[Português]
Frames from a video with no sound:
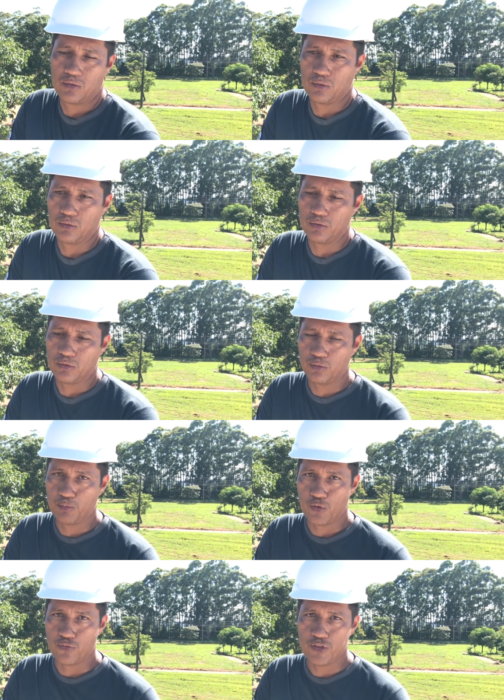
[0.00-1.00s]
no, no
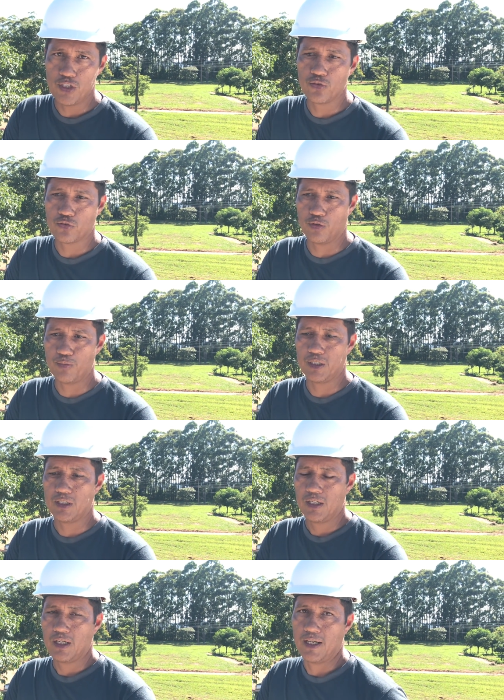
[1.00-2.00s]
meu vídeo sobre
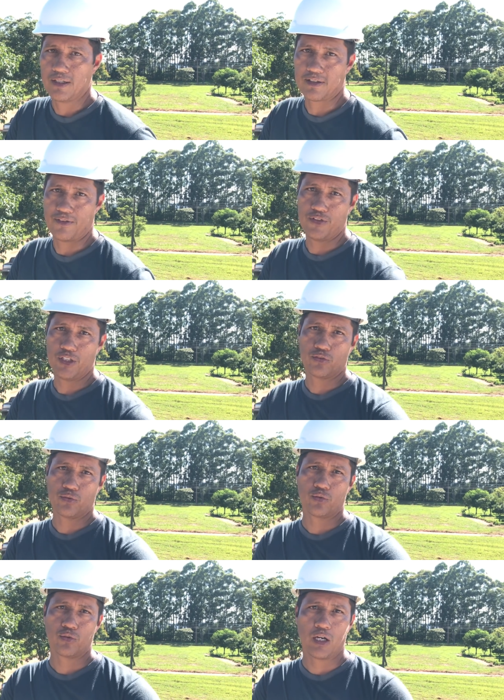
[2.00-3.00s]
essa viga
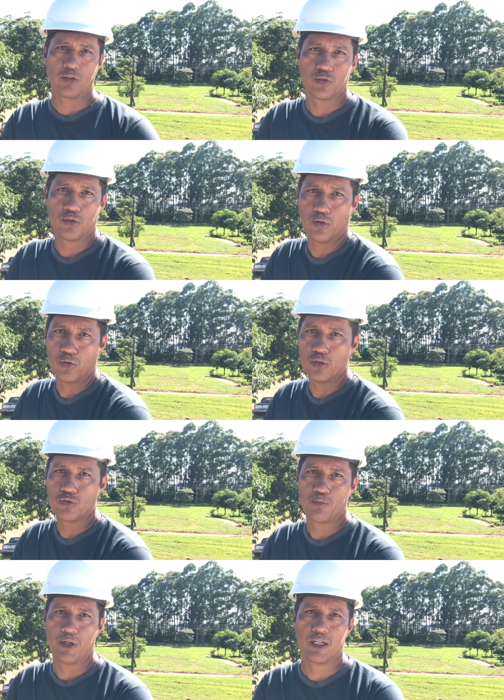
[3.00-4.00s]
estrutural de
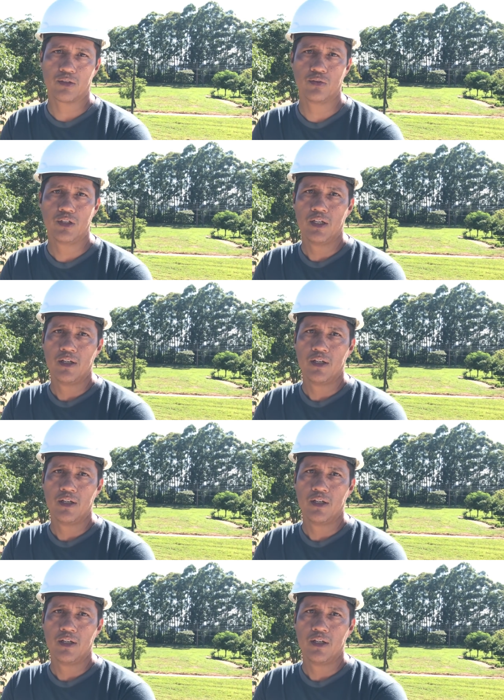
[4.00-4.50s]
8 metros,